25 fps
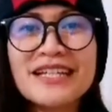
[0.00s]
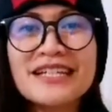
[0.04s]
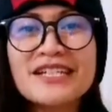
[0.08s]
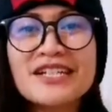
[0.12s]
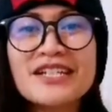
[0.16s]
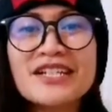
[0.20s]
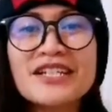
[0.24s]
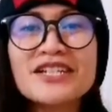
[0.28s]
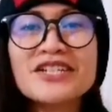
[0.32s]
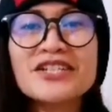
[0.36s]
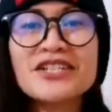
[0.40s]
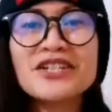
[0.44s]

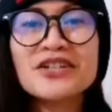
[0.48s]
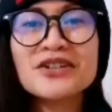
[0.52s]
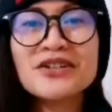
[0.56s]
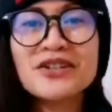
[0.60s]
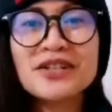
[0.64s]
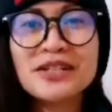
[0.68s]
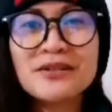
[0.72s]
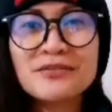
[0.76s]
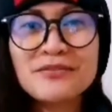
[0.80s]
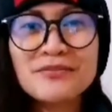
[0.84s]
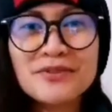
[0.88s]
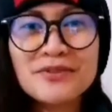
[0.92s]
isinishare
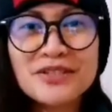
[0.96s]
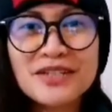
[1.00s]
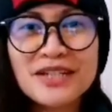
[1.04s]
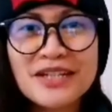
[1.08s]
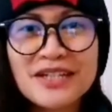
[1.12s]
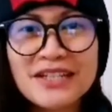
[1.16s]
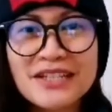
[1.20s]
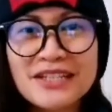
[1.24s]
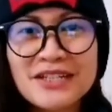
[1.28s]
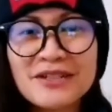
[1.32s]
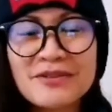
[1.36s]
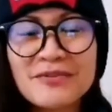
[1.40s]
ko lang po sa
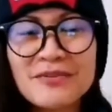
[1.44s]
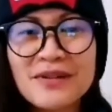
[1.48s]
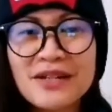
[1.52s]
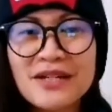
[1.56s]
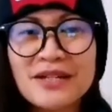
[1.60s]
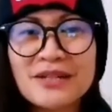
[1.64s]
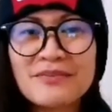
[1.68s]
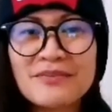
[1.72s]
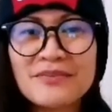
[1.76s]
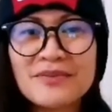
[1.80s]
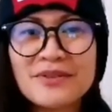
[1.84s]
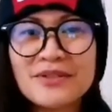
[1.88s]
inyo
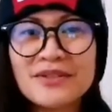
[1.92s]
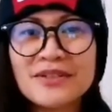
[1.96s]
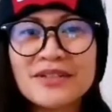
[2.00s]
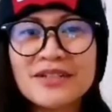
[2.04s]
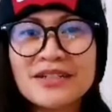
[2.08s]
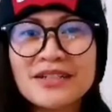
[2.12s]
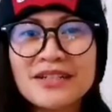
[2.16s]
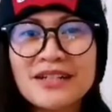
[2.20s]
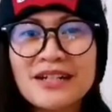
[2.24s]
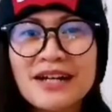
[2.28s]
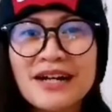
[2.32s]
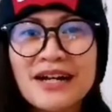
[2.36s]
para
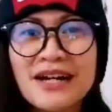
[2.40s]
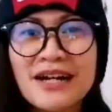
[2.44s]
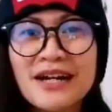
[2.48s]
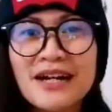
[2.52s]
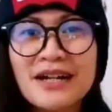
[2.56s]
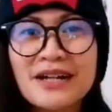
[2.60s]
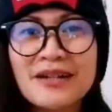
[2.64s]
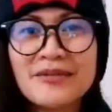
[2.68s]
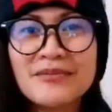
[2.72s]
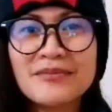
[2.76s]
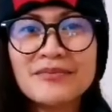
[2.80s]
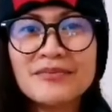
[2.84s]
po
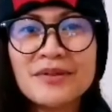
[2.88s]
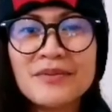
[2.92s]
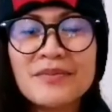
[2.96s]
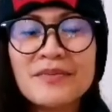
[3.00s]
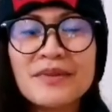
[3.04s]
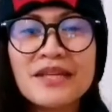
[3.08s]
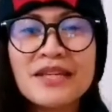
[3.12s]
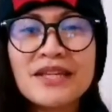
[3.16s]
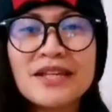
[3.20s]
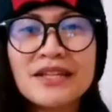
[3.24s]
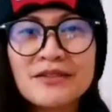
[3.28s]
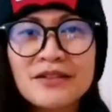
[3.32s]
um,
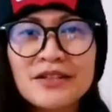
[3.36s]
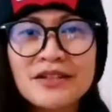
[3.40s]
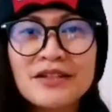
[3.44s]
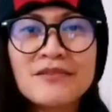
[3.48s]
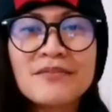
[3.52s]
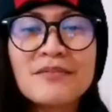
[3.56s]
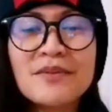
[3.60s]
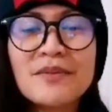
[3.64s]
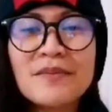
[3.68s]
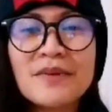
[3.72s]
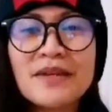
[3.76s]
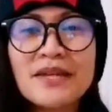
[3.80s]
mabigyan,
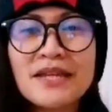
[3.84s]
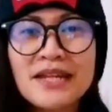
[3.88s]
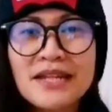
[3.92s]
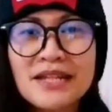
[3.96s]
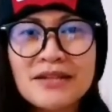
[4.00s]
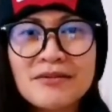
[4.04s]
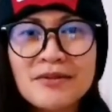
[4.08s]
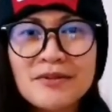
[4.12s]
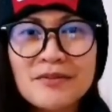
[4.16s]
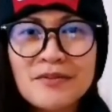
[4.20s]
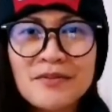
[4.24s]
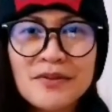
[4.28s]

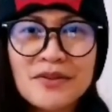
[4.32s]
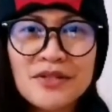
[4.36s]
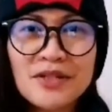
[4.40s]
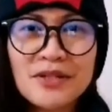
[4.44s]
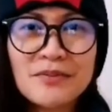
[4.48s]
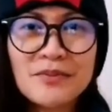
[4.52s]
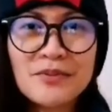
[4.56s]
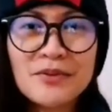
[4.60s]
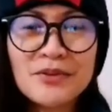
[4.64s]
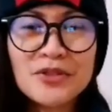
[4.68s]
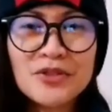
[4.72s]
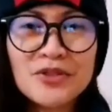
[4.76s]
mabigyan naman po
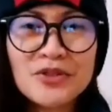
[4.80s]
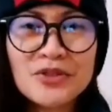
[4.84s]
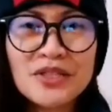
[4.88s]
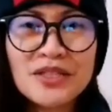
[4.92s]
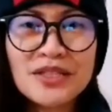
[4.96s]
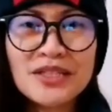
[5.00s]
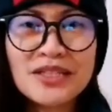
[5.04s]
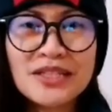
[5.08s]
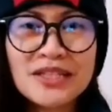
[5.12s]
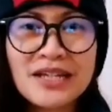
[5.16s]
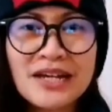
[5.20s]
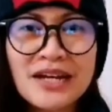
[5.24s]
ng
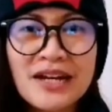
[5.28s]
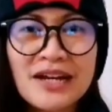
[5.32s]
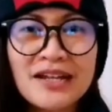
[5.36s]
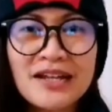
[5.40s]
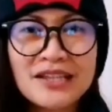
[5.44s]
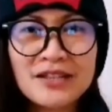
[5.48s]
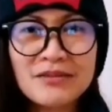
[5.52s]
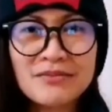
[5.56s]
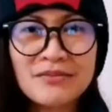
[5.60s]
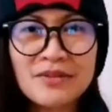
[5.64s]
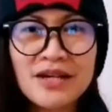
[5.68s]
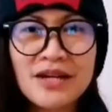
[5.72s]
opportunity ang
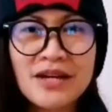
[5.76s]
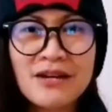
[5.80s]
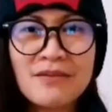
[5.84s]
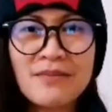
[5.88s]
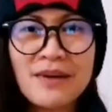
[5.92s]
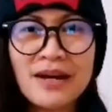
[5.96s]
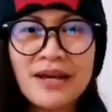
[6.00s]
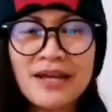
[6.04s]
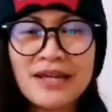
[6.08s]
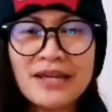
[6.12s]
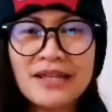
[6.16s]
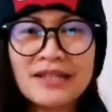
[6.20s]
ating mga
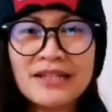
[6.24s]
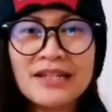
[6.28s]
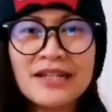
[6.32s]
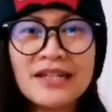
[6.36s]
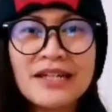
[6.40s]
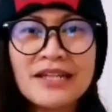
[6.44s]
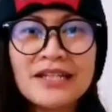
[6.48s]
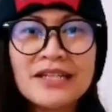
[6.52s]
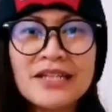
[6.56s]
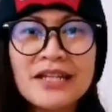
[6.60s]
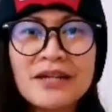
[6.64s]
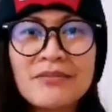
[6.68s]
kabayan
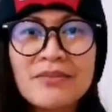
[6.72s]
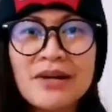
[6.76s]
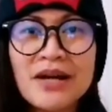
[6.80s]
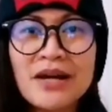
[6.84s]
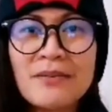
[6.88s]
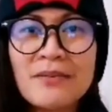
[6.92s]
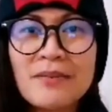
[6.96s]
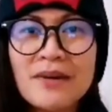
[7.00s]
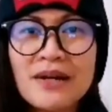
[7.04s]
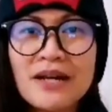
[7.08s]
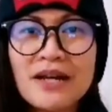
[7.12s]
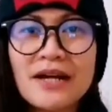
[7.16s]
na
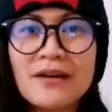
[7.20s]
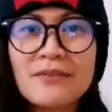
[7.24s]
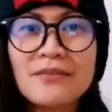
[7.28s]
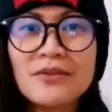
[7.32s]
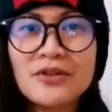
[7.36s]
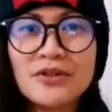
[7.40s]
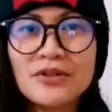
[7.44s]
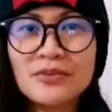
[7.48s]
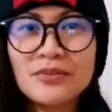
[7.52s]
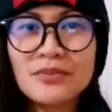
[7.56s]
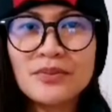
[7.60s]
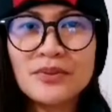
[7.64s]

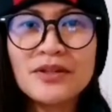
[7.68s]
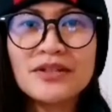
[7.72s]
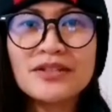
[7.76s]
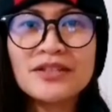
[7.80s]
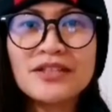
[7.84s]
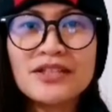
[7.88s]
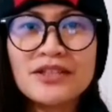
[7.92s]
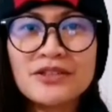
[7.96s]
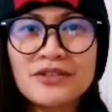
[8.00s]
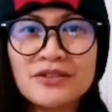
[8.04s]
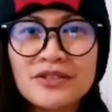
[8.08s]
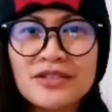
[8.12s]
makapag-abroad po
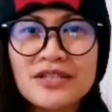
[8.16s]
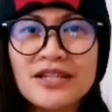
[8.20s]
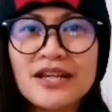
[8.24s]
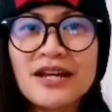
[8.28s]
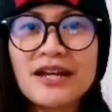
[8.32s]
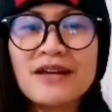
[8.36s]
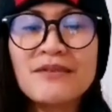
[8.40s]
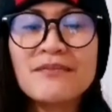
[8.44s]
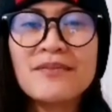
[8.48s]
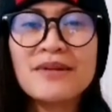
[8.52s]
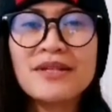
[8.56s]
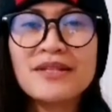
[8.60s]
dito
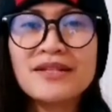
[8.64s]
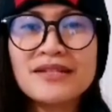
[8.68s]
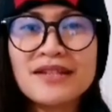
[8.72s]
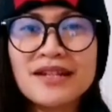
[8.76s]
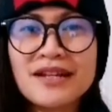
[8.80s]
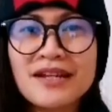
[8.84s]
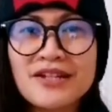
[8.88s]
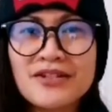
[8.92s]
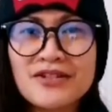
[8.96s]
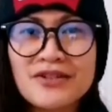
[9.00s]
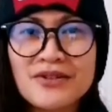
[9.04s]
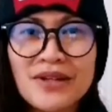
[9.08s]
sa
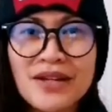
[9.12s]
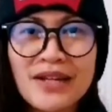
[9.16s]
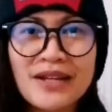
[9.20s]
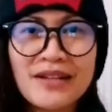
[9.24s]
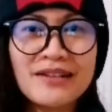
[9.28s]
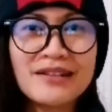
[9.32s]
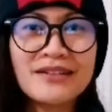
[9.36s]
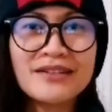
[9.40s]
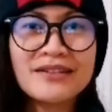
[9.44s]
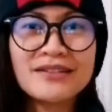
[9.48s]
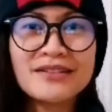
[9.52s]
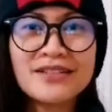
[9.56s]
bansang
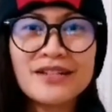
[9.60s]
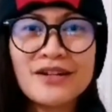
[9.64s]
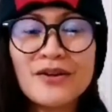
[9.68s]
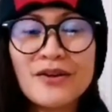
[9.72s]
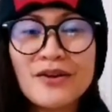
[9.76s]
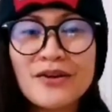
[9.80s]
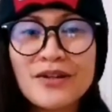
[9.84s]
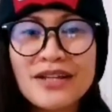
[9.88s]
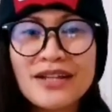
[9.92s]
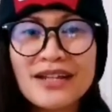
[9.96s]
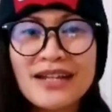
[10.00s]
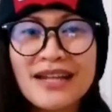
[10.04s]
Israel, sa
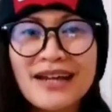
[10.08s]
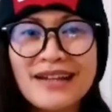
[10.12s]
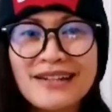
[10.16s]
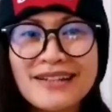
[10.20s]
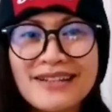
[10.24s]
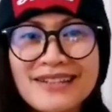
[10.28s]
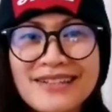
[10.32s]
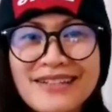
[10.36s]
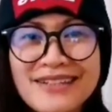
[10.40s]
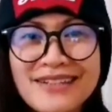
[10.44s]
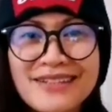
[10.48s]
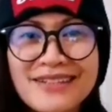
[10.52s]
Holy
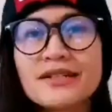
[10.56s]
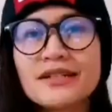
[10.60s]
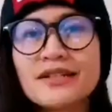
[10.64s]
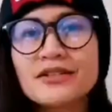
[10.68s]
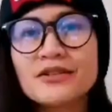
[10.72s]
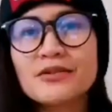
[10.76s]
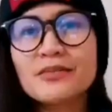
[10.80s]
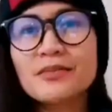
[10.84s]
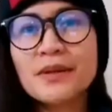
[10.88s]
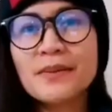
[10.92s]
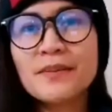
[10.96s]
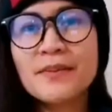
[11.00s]
Land.
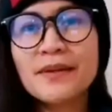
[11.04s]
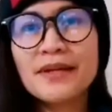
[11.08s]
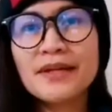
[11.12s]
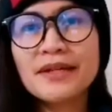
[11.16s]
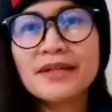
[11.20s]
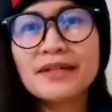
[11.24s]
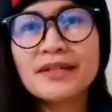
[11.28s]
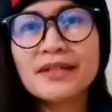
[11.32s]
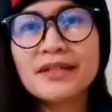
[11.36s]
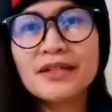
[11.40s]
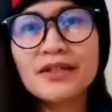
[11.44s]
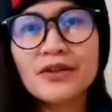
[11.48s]
Itong
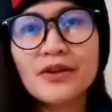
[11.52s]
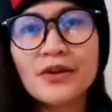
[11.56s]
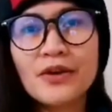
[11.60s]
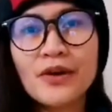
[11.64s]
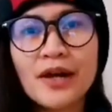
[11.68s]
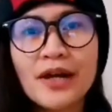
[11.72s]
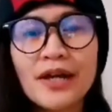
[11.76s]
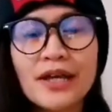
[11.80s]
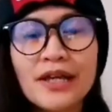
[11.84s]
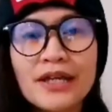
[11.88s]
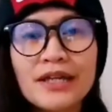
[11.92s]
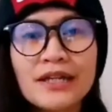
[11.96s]
babanggitin
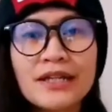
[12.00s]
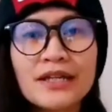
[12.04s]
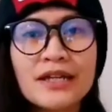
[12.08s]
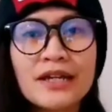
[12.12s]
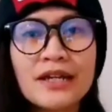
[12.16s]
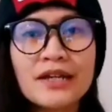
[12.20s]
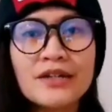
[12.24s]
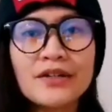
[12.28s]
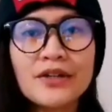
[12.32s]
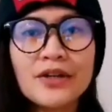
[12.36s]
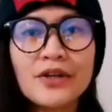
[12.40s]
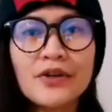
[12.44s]
ko ay
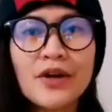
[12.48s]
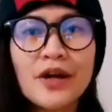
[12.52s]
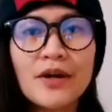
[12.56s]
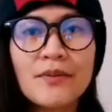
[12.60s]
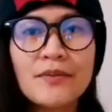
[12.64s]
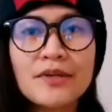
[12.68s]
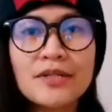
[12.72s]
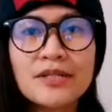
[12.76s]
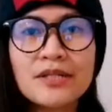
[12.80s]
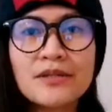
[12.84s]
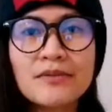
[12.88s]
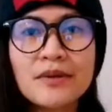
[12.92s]

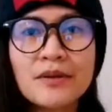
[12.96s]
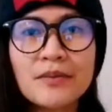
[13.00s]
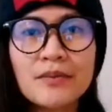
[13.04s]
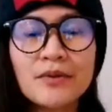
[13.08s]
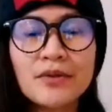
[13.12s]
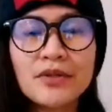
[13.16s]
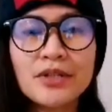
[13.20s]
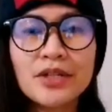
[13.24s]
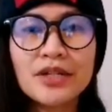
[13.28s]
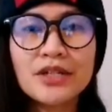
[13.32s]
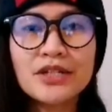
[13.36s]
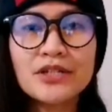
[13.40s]
requirements naman
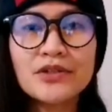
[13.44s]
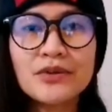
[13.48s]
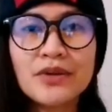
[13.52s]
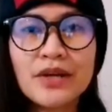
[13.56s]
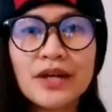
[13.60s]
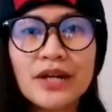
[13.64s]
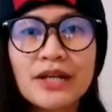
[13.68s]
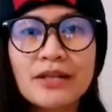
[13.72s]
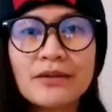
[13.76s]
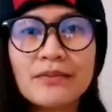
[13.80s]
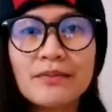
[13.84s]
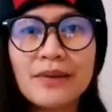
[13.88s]
po ng
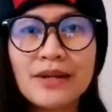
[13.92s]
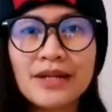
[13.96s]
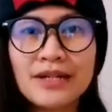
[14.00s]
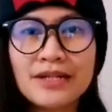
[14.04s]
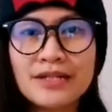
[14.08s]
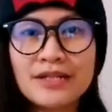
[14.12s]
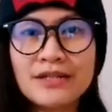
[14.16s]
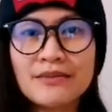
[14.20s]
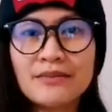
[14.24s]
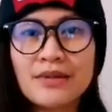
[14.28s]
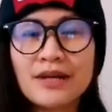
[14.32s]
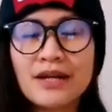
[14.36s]
Israel
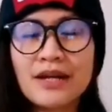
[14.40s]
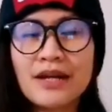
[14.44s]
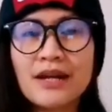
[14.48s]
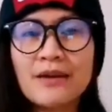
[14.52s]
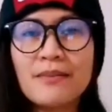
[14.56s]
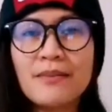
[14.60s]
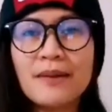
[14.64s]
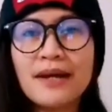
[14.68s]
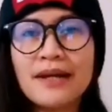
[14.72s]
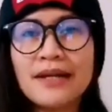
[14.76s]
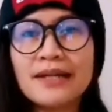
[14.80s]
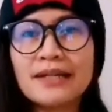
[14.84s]
para sa mga
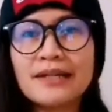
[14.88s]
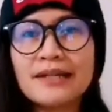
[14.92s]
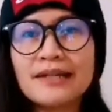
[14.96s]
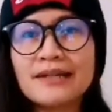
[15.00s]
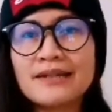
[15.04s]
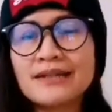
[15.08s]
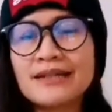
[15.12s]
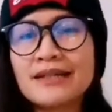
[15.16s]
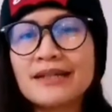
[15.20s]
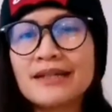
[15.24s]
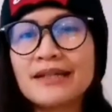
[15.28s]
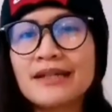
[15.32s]
kabayan
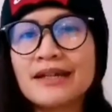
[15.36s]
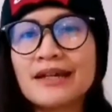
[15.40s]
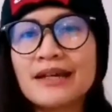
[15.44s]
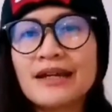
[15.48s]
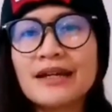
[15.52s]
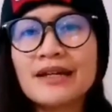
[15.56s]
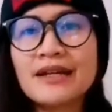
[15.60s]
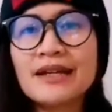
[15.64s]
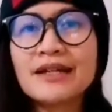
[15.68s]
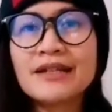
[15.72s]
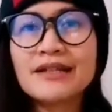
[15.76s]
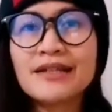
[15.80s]
natin na
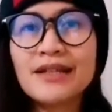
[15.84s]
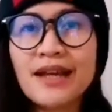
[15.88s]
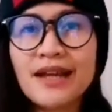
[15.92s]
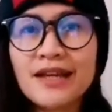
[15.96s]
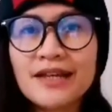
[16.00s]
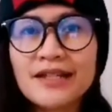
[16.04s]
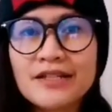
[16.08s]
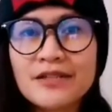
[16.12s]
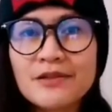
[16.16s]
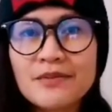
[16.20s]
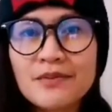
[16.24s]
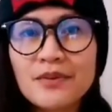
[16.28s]

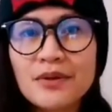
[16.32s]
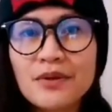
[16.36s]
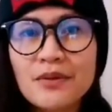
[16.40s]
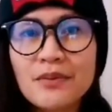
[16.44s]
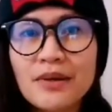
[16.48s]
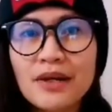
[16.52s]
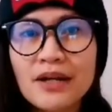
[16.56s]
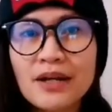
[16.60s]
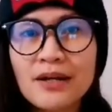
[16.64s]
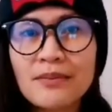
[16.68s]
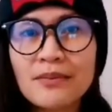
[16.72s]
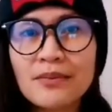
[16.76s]
nais
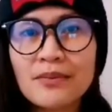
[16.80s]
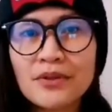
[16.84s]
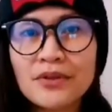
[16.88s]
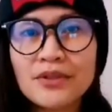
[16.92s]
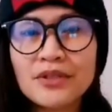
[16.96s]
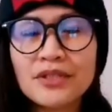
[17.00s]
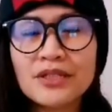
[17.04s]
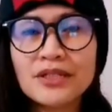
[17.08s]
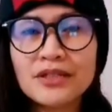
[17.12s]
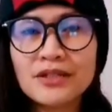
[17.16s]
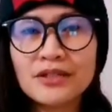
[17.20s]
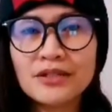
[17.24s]
po
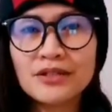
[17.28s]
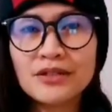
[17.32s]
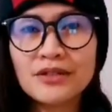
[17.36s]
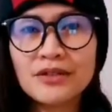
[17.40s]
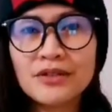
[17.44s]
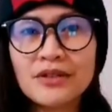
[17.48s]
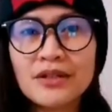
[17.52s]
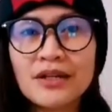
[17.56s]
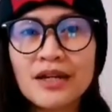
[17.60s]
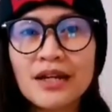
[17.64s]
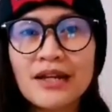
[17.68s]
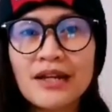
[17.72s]
mag-abroad
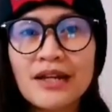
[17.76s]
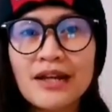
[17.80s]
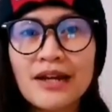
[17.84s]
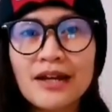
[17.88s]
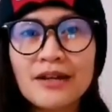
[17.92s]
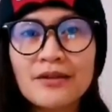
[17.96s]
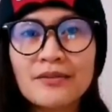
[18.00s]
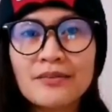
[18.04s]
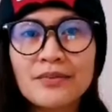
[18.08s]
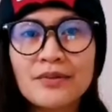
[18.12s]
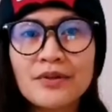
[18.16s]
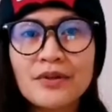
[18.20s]
dito.
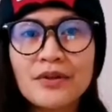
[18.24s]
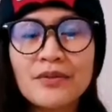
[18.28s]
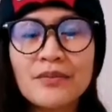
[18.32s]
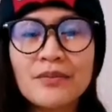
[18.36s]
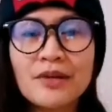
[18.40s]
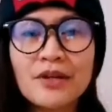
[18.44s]
Kailangan po